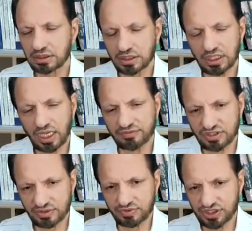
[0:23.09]
दे हैव
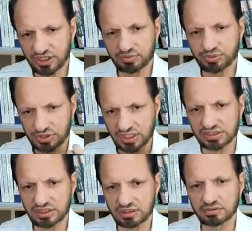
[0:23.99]
सफिशेंट
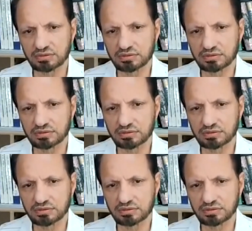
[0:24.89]
पोटेंशियल